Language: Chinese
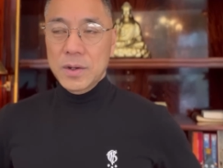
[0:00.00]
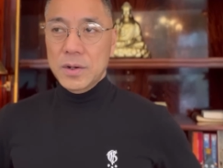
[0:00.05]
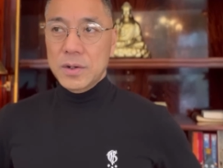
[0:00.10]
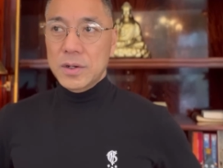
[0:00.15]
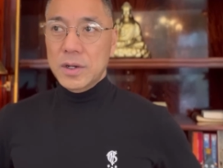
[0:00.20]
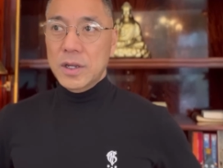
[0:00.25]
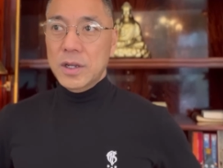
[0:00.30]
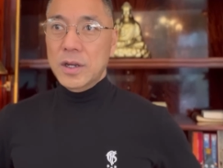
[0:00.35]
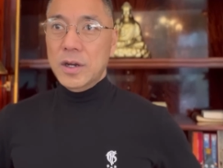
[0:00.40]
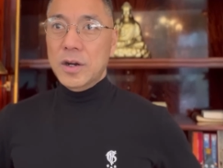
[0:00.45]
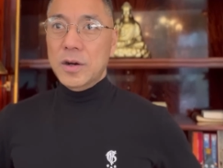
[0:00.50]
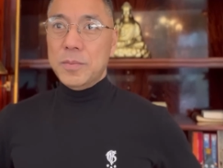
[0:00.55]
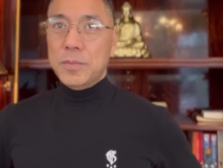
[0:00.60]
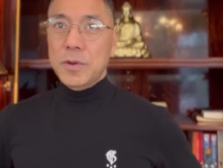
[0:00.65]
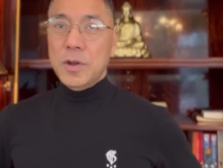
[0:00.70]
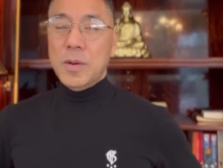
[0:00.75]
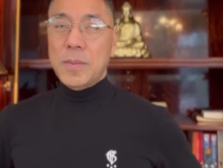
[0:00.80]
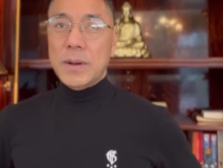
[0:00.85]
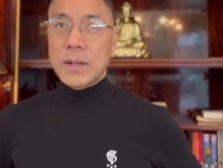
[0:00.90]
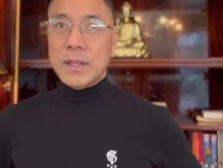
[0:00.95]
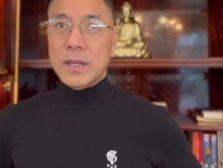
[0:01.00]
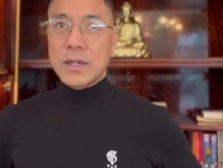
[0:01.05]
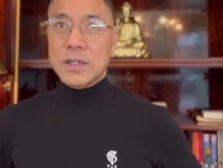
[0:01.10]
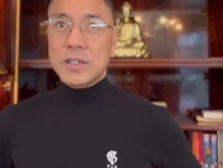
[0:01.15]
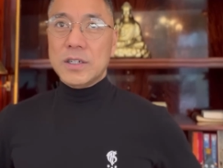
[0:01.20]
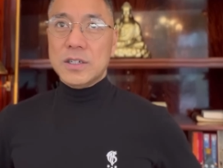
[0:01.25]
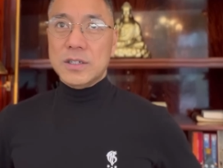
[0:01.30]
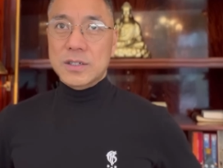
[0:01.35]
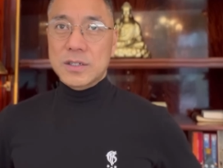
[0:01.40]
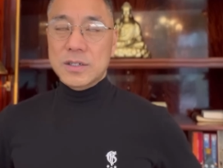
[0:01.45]
所以啊，不要把他
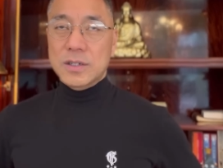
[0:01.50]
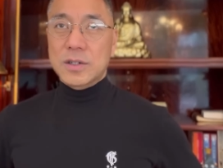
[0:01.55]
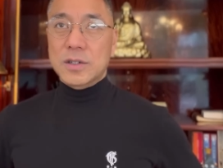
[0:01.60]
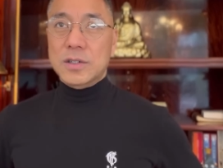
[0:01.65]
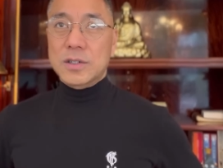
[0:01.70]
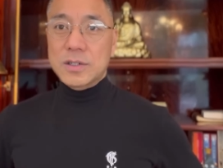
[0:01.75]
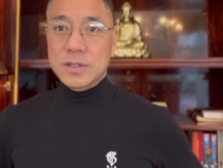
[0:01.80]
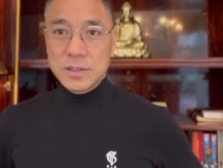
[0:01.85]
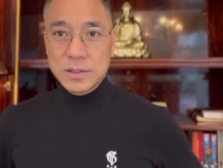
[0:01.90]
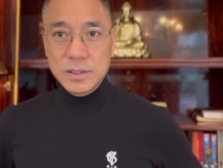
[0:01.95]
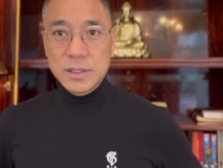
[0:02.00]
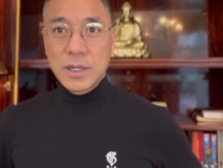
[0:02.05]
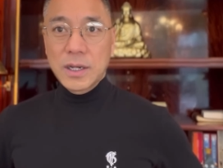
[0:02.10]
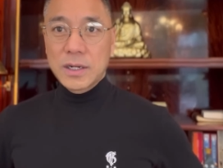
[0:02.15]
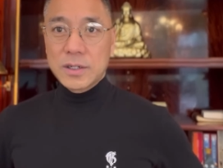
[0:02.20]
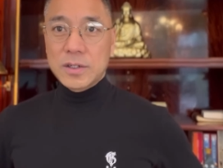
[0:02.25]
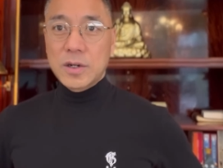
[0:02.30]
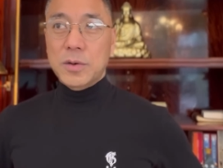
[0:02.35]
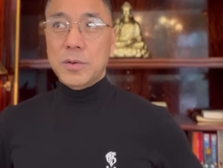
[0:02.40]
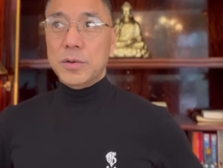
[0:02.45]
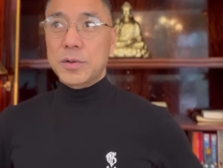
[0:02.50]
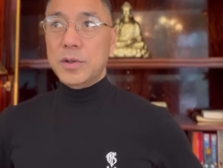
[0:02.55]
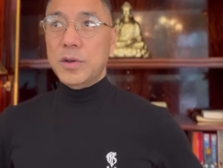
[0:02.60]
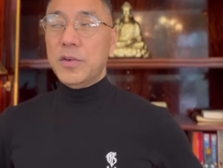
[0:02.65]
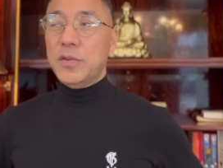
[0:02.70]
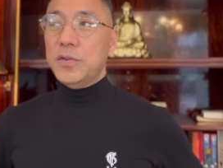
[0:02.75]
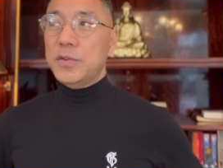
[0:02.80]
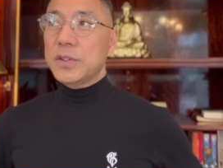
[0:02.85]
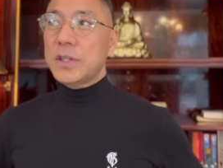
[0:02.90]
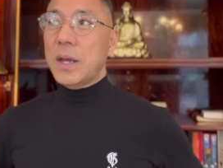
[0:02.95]
直直直接给整回去。
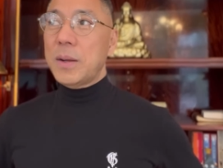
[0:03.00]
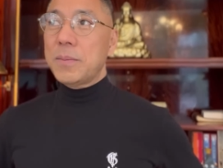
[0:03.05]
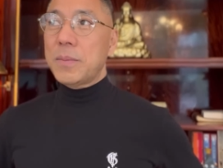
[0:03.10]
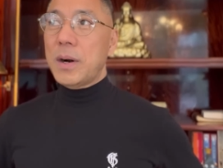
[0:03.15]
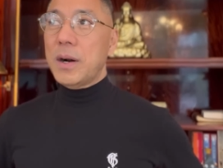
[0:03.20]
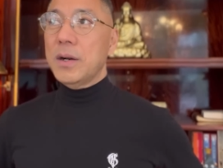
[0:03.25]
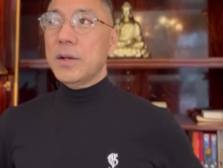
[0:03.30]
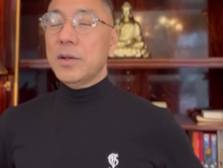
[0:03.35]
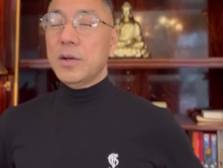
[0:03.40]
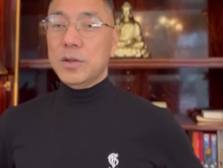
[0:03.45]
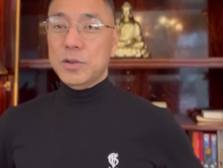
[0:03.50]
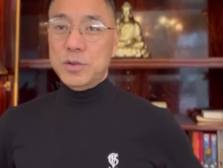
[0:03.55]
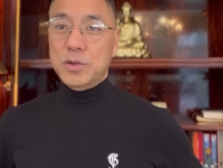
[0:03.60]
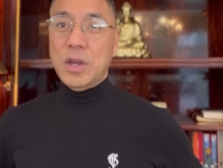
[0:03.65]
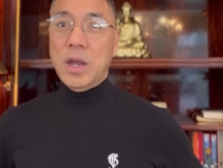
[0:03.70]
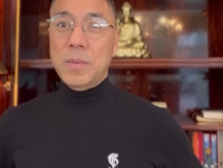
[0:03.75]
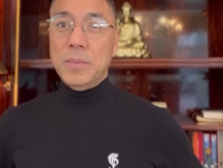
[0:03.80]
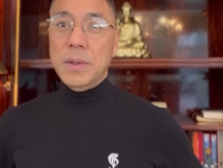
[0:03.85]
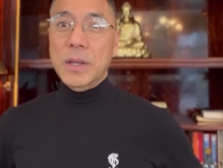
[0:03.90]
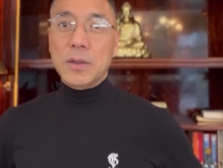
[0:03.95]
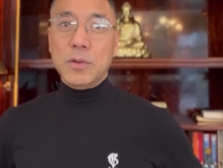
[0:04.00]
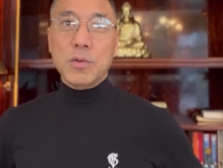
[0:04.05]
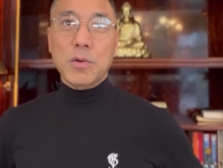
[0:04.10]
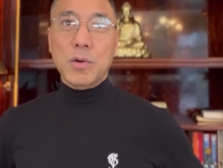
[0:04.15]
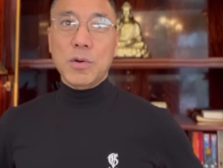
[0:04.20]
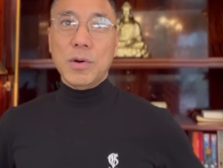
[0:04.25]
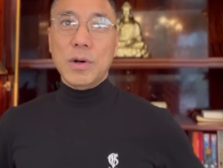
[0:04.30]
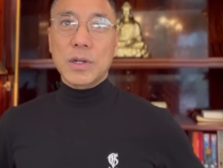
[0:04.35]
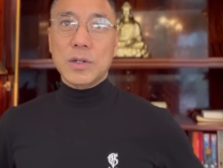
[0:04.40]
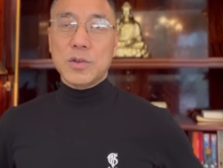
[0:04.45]
复旦帮要全面堕
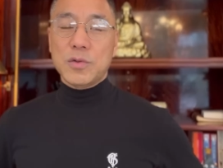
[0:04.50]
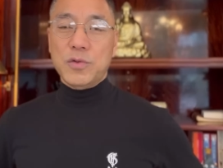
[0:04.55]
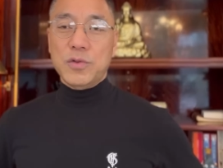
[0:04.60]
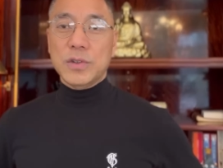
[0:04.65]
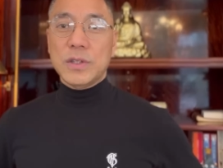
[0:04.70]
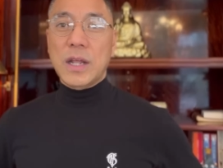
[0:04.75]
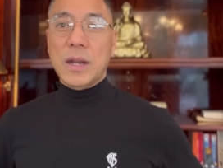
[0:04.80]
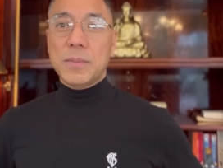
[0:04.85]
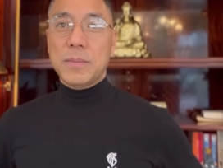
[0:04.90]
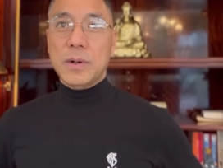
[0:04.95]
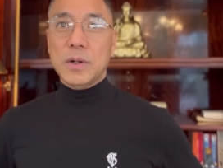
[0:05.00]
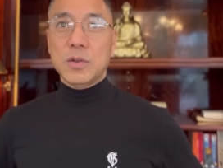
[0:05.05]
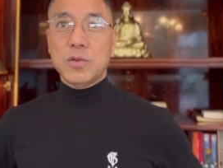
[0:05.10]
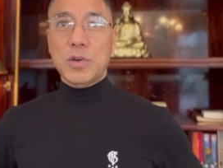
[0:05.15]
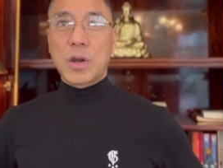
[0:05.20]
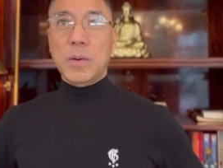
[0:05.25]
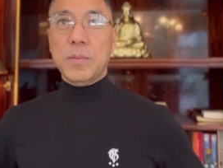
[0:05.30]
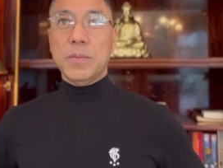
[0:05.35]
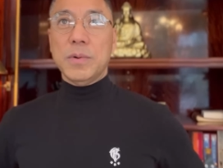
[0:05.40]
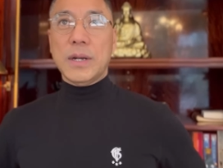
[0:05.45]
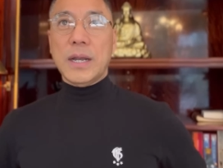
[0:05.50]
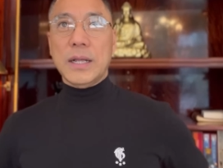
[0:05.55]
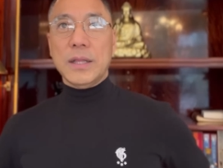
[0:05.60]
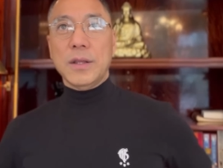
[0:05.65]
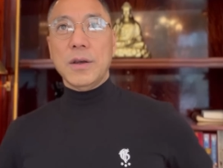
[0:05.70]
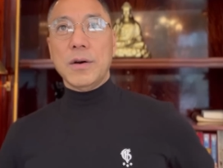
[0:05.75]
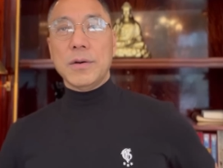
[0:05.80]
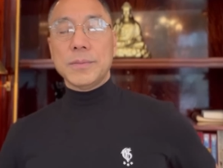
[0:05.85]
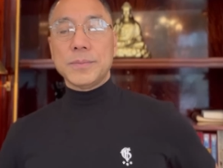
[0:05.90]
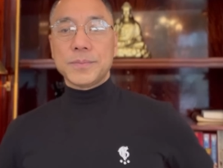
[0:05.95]
落，复旦帮全部干
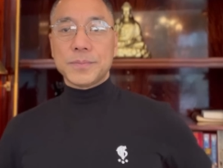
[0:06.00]
掉。